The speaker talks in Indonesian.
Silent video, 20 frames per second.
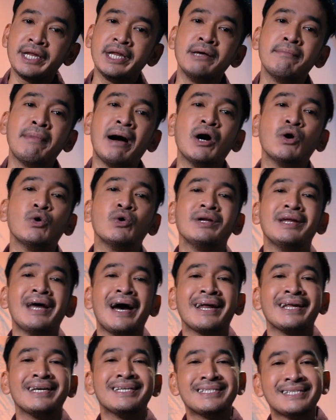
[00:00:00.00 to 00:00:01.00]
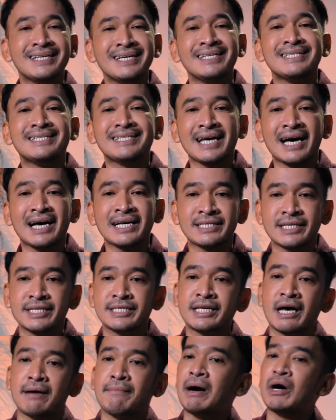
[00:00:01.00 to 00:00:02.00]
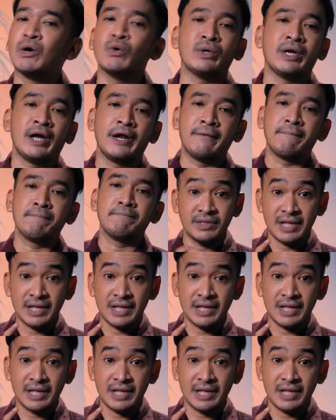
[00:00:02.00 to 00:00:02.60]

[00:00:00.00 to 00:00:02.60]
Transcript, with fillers: ini dibangun dari sisa-sisa bangunan